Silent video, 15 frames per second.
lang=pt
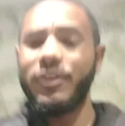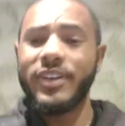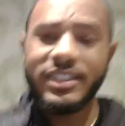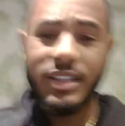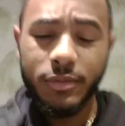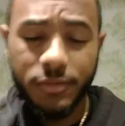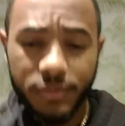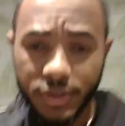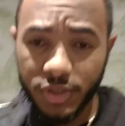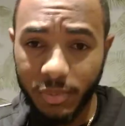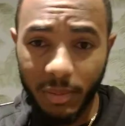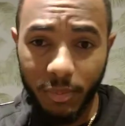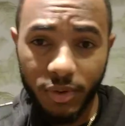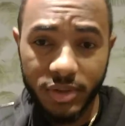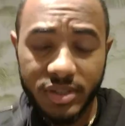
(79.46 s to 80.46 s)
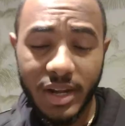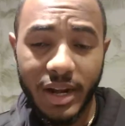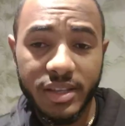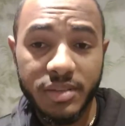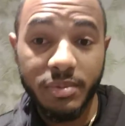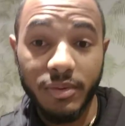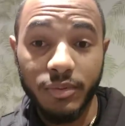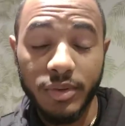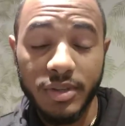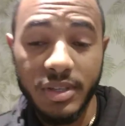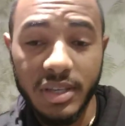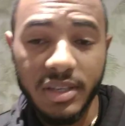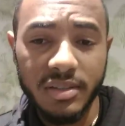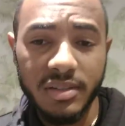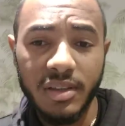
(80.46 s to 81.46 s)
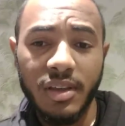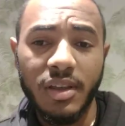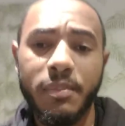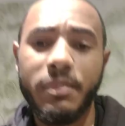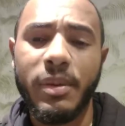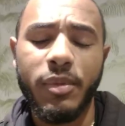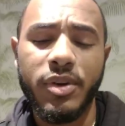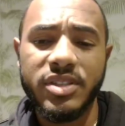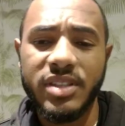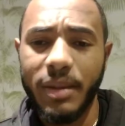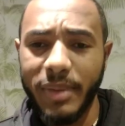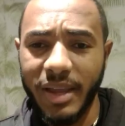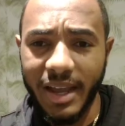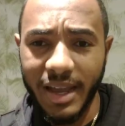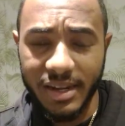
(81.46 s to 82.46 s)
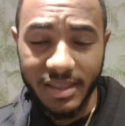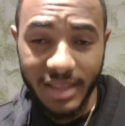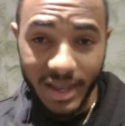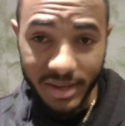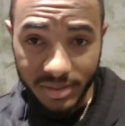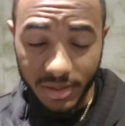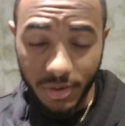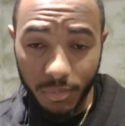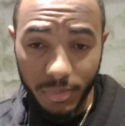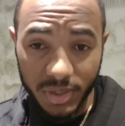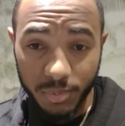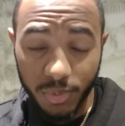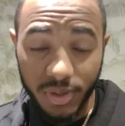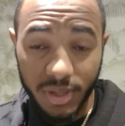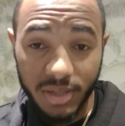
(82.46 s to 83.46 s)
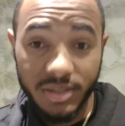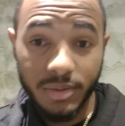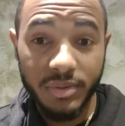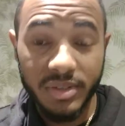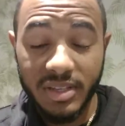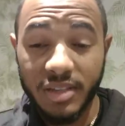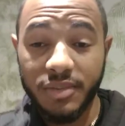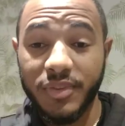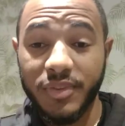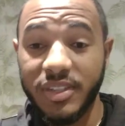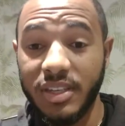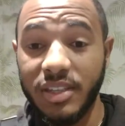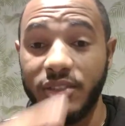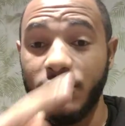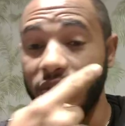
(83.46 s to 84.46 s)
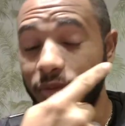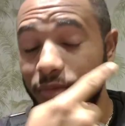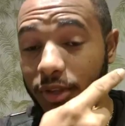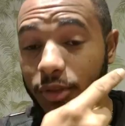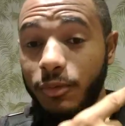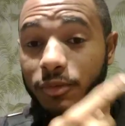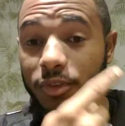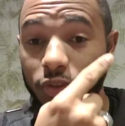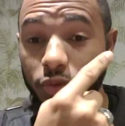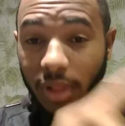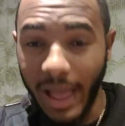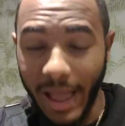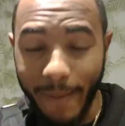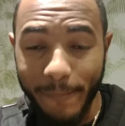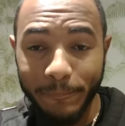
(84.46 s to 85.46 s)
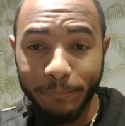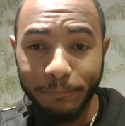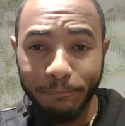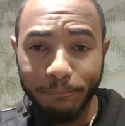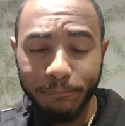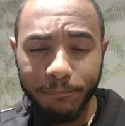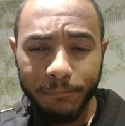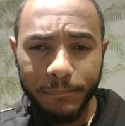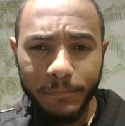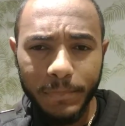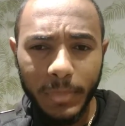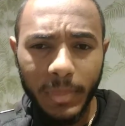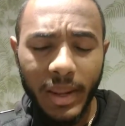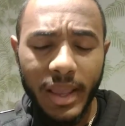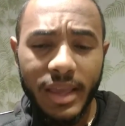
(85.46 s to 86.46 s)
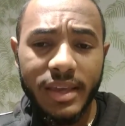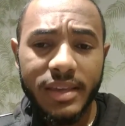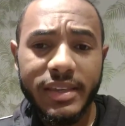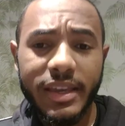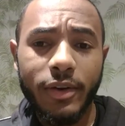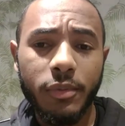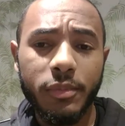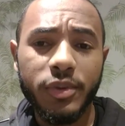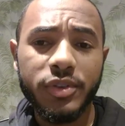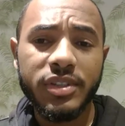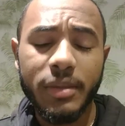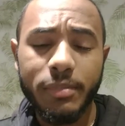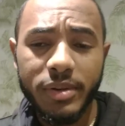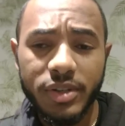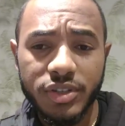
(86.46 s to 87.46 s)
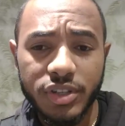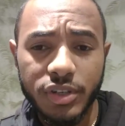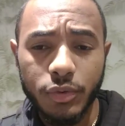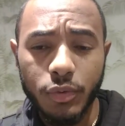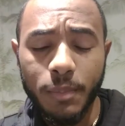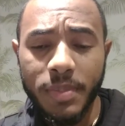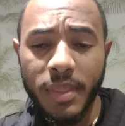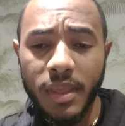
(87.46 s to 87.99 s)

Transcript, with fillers: fazendo um vídeo para mostrar isso para vocês, para mostrar minha caridade, não, mesmo porque se eu quisesse fazer isso eu tinha feito o um vídeo lá. E é como eu sempre digo,